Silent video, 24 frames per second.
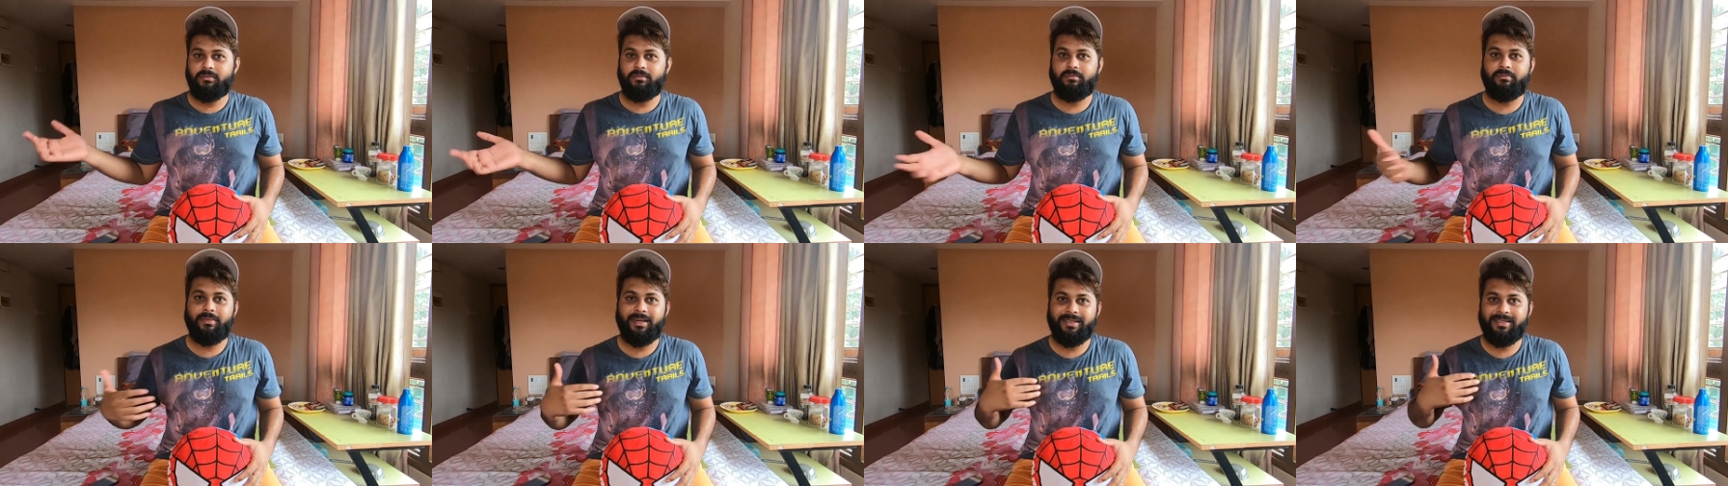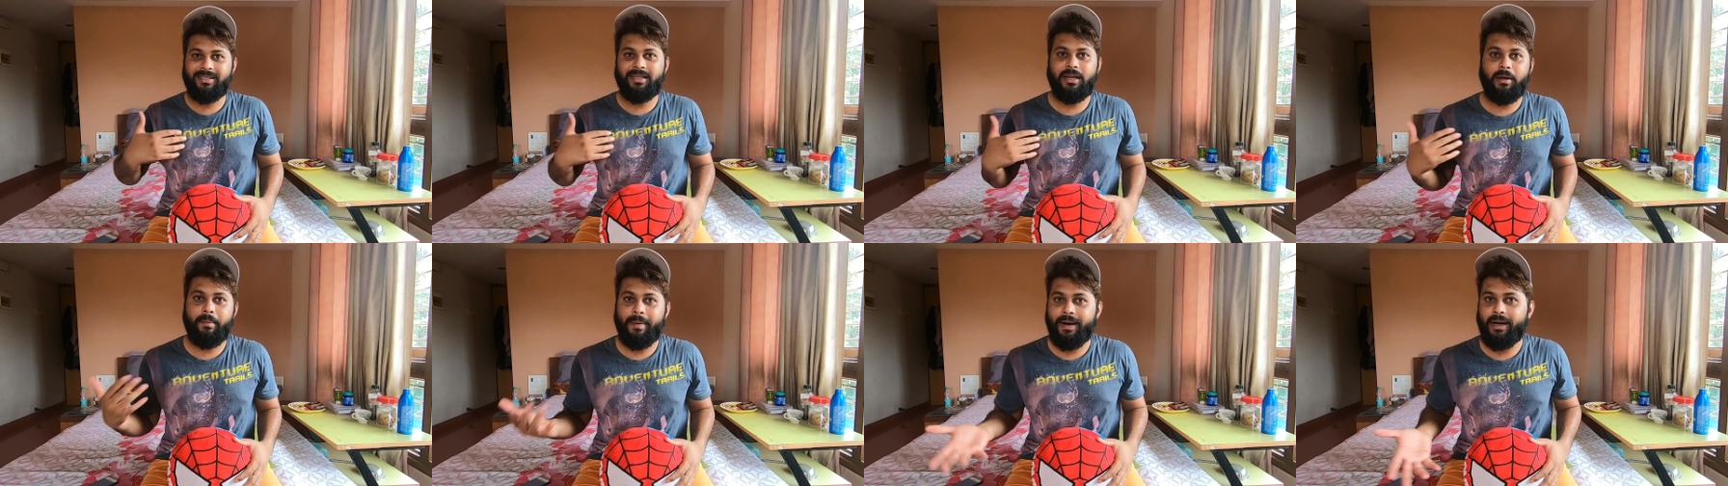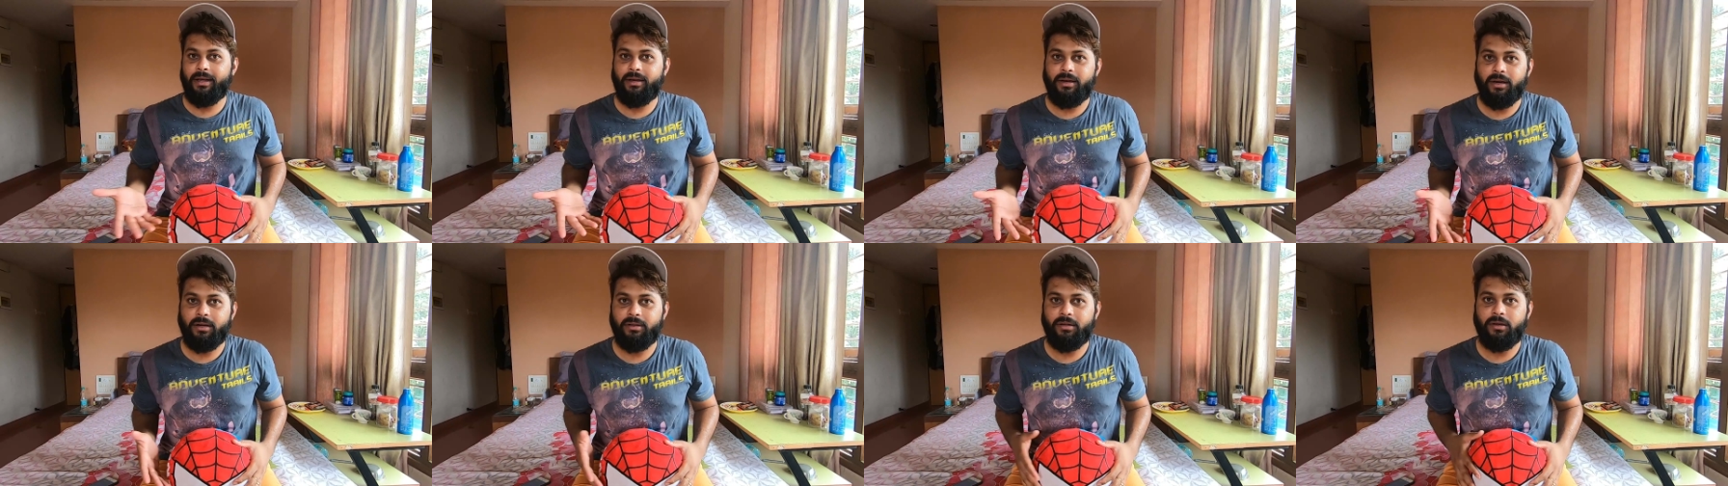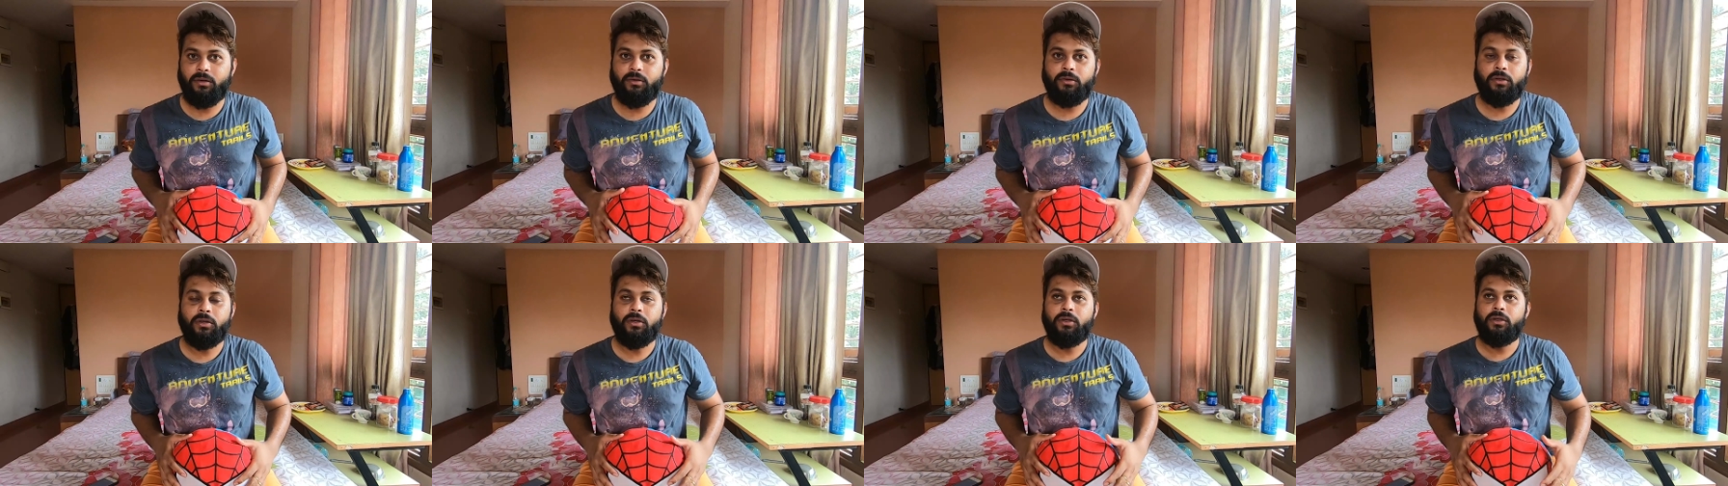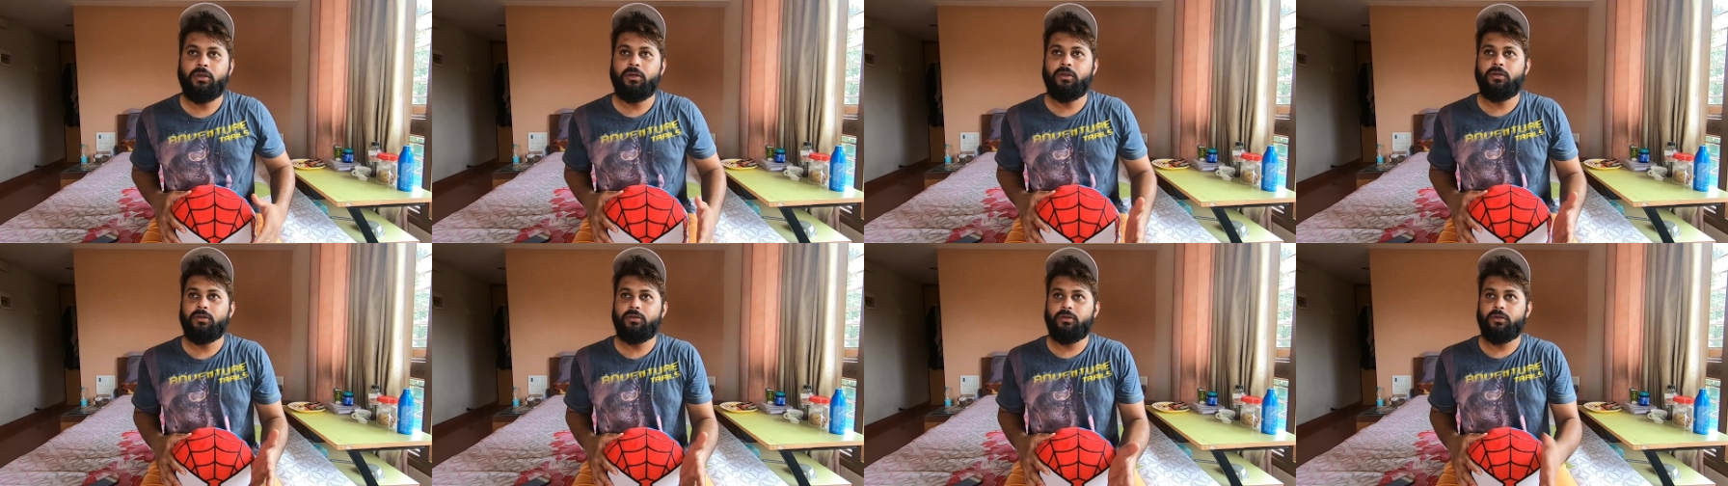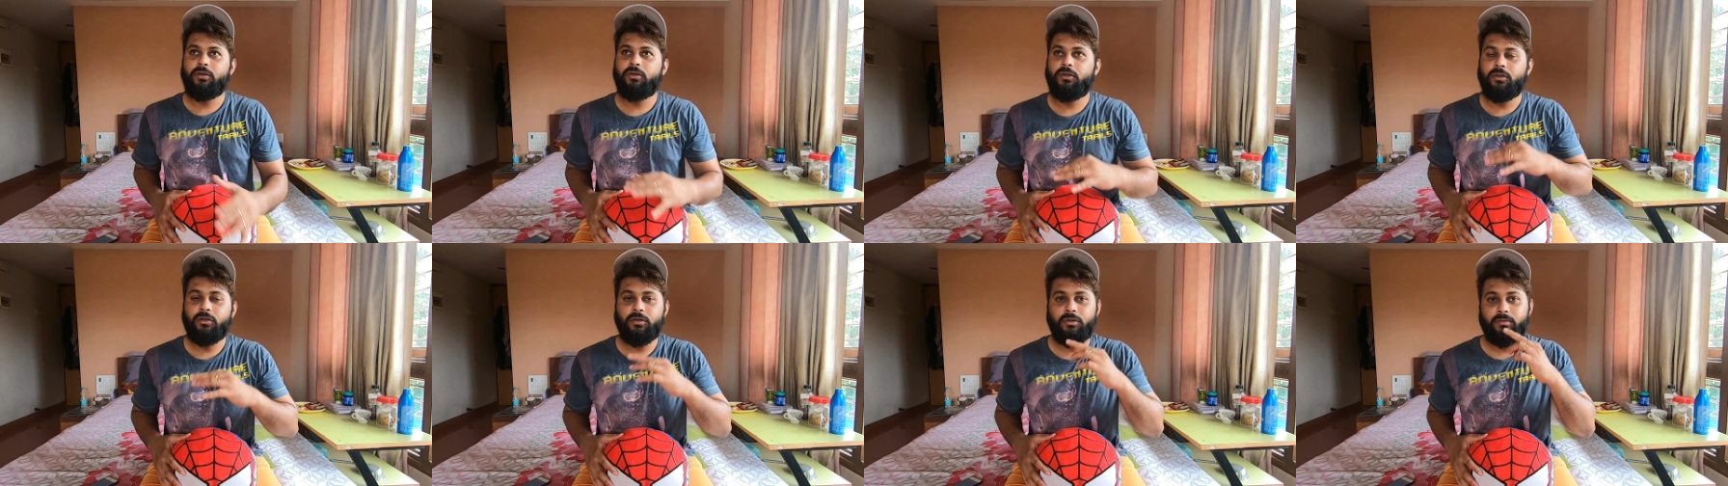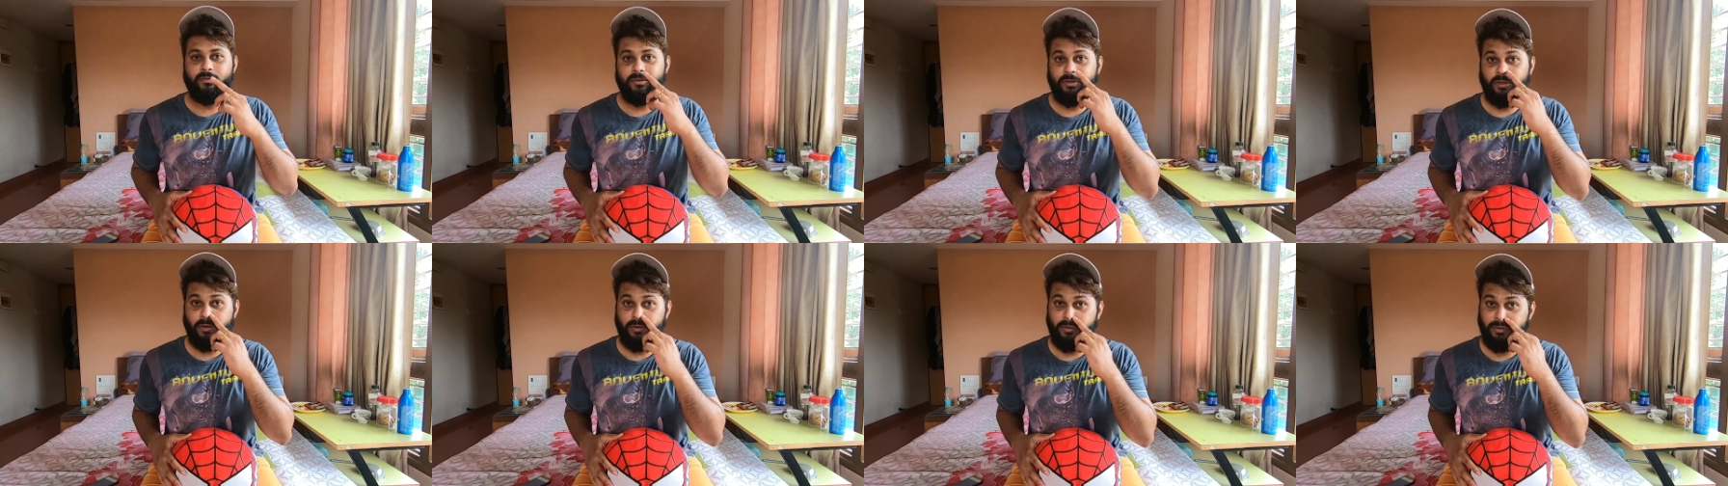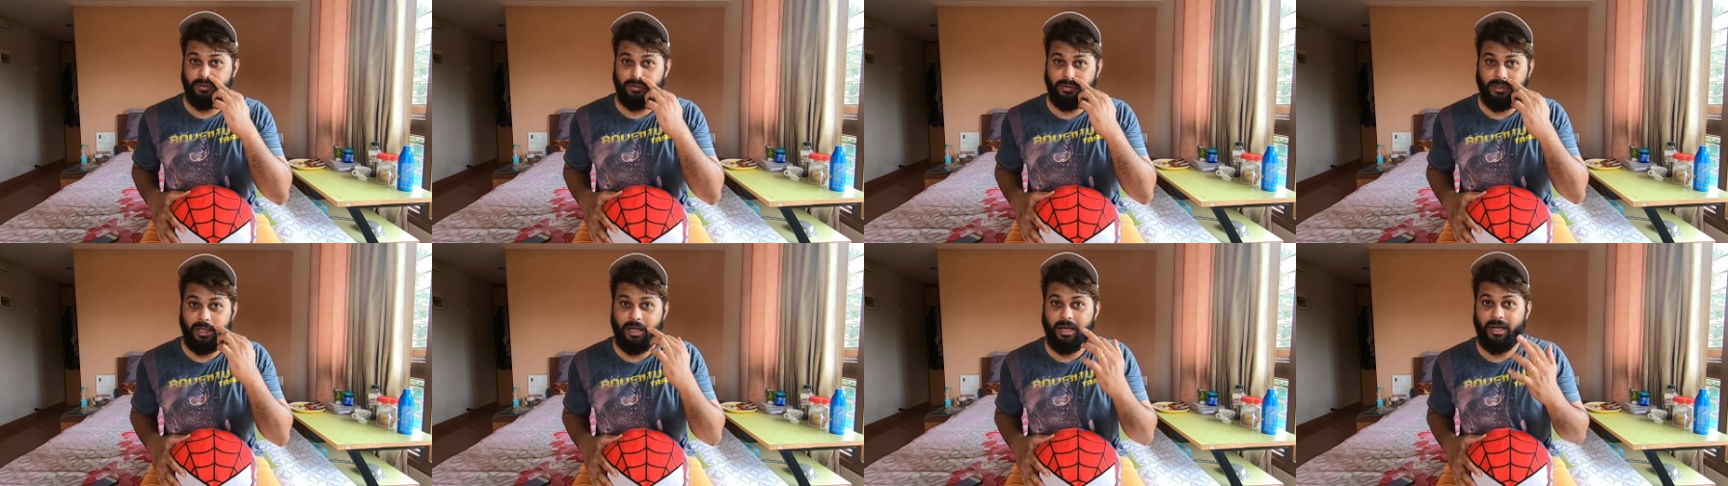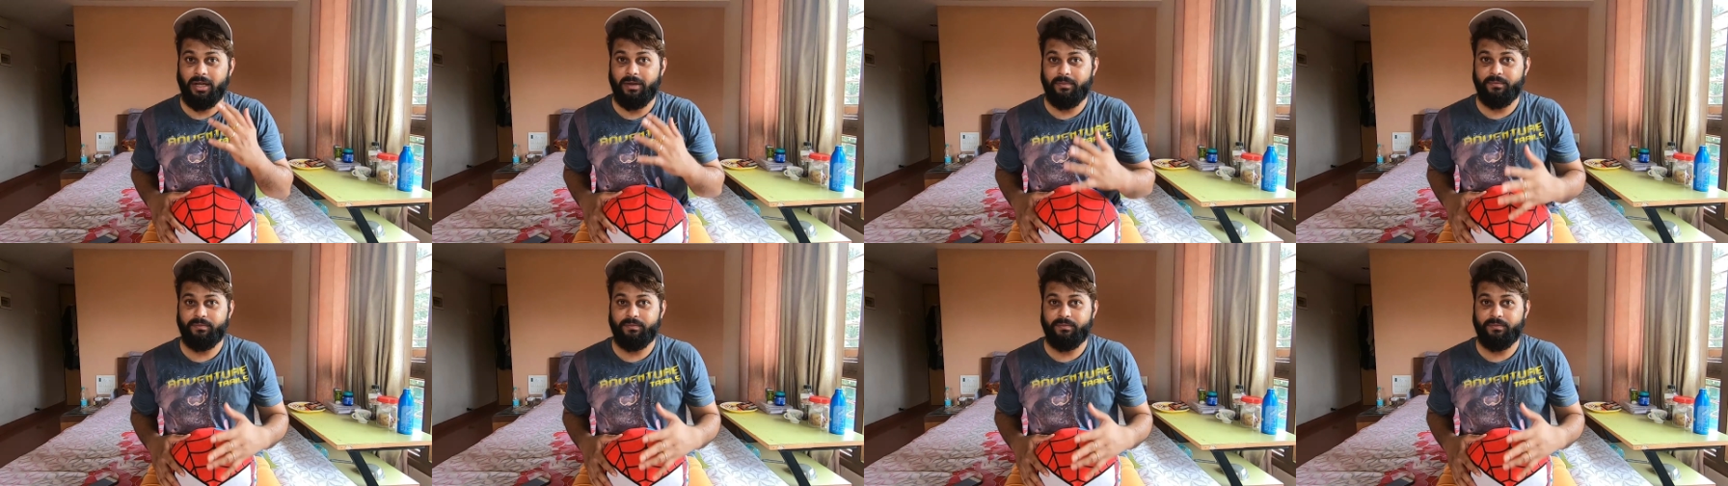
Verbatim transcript: मैं सिनेमेटिक करता हूँ तो मुझे उतना